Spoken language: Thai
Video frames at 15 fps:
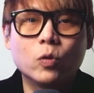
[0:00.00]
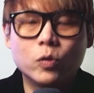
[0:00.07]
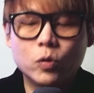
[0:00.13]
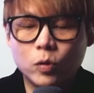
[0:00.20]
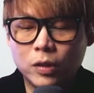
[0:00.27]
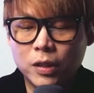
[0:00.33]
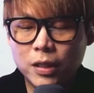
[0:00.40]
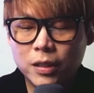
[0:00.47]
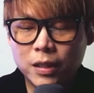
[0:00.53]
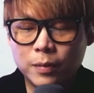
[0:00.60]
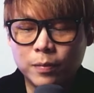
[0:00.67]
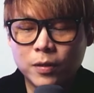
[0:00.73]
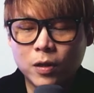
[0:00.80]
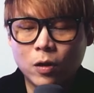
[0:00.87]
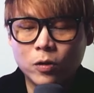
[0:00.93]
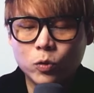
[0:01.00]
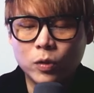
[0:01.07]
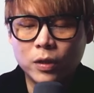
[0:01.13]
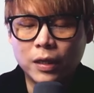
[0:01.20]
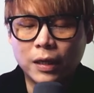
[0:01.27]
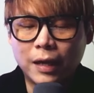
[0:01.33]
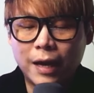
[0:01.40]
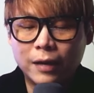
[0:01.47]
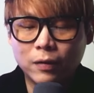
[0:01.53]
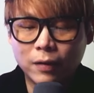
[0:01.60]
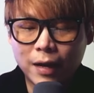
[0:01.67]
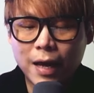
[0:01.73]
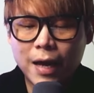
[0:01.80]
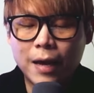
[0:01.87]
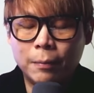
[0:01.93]
สูงสุดที่ 72.1 ล้านดอ
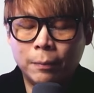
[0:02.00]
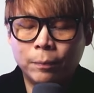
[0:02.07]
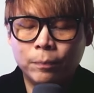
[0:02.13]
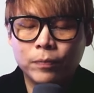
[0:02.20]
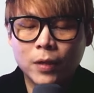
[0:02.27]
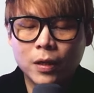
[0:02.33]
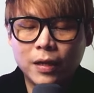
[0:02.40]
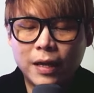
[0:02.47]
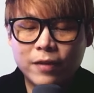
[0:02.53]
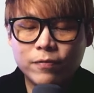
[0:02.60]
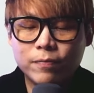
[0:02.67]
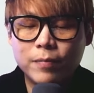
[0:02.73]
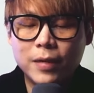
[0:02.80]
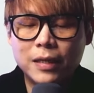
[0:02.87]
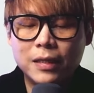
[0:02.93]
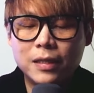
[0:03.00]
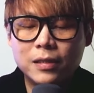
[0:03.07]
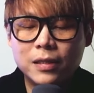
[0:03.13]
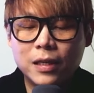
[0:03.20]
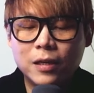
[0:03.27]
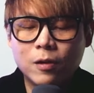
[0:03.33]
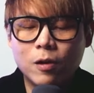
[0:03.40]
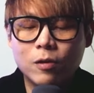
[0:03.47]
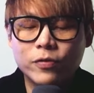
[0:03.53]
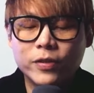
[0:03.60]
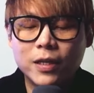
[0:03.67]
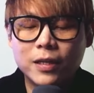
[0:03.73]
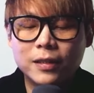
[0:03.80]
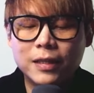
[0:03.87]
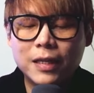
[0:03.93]
ลลาร์ FBTC ของ
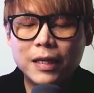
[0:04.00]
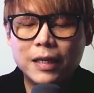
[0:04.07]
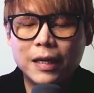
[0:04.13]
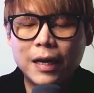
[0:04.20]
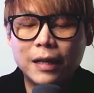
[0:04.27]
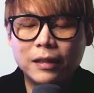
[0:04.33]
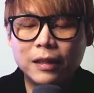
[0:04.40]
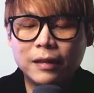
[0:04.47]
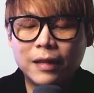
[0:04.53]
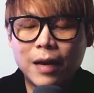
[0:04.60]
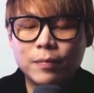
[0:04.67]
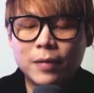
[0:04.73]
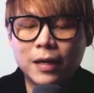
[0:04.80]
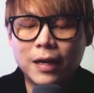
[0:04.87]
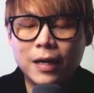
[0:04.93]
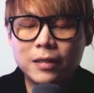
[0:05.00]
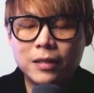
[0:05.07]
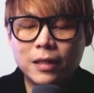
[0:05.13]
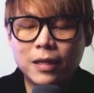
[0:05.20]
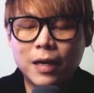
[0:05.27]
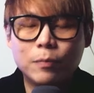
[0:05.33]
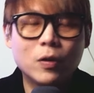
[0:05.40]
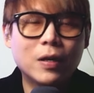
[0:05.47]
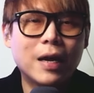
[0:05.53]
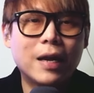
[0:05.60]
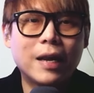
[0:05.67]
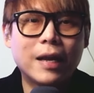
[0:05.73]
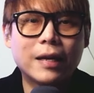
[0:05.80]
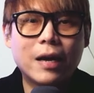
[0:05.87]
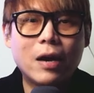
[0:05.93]
Fidelity นะฮะติดตามอย่างใกล้ชิดครับด้วยการ
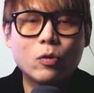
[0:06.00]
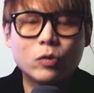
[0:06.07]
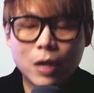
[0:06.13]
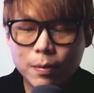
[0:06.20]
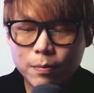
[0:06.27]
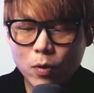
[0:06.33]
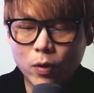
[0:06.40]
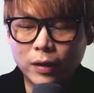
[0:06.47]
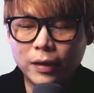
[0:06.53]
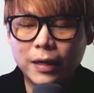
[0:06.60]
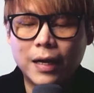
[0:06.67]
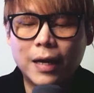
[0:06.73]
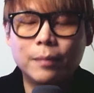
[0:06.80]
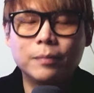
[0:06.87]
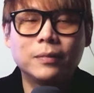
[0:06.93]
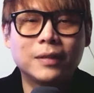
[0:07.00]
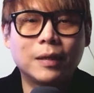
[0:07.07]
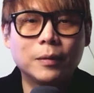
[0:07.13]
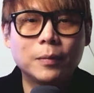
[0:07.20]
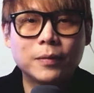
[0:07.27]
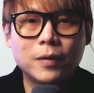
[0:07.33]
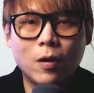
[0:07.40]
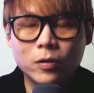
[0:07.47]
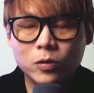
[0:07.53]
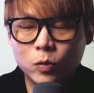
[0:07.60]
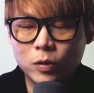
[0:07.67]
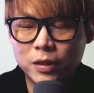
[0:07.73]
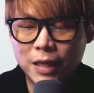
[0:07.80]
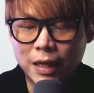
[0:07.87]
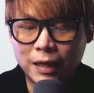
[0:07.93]
ไหลเข้าทั้งหมดนะครับ
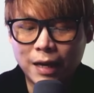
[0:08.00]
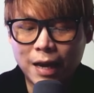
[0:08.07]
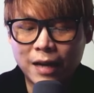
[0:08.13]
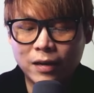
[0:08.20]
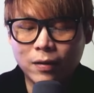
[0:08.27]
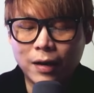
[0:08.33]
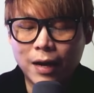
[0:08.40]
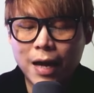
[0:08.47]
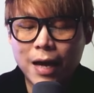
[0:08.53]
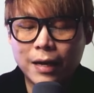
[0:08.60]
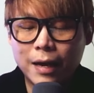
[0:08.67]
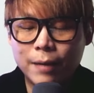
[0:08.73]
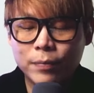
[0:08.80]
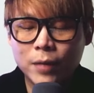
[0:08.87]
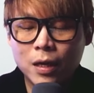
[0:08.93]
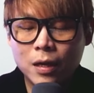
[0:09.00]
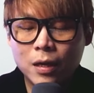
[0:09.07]
32.7 ล้านดอลลาร์ครับ